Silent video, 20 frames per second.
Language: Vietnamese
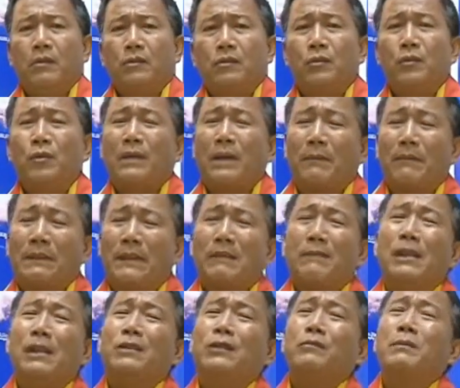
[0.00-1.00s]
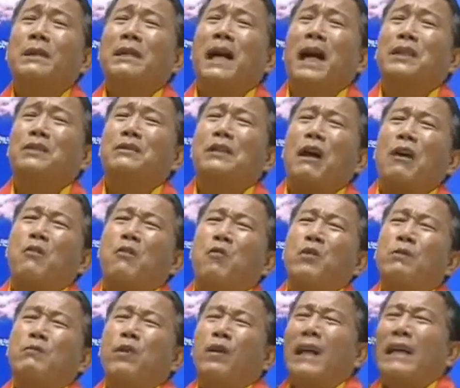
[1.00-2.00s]
tôi cầm cái chai bia tôi mới khởi vô đầu
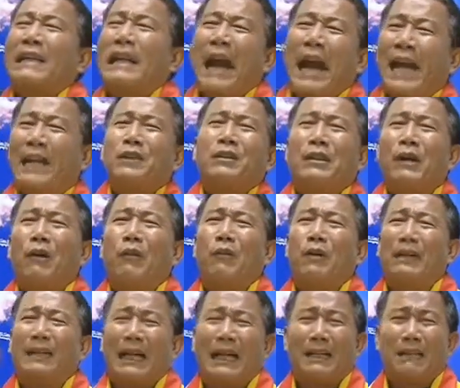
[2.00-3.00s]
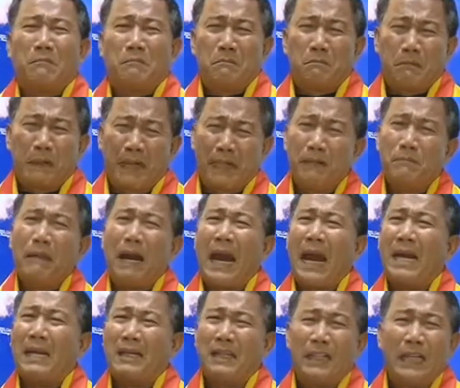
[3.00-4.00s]
quýnh một cái cản vô đầu nữa cái là miệng
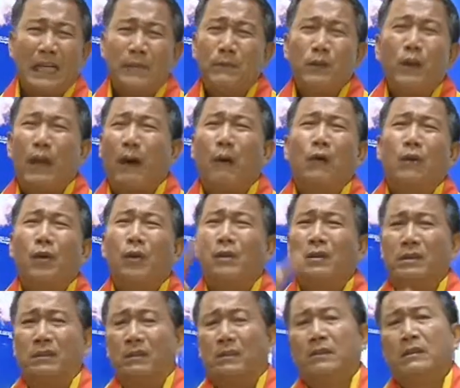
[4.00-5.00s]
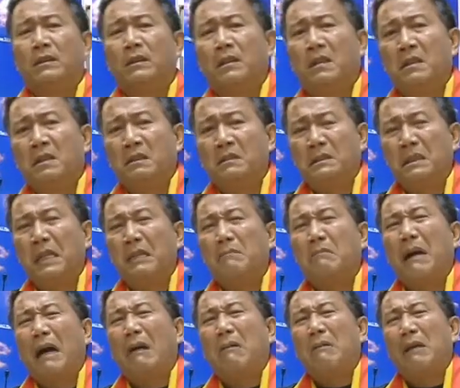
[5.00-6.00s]
bể rồi ghim vô đầu luôn xịt
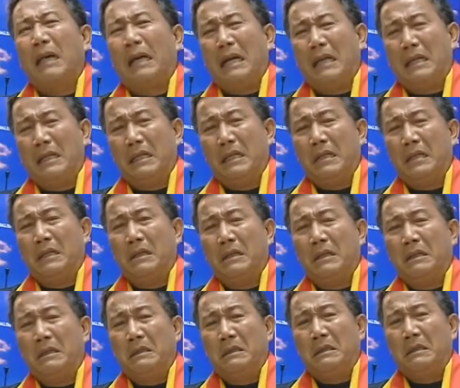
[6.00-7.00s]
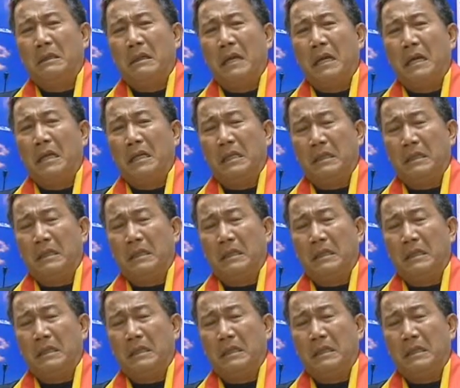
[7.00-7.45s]
máu ra à,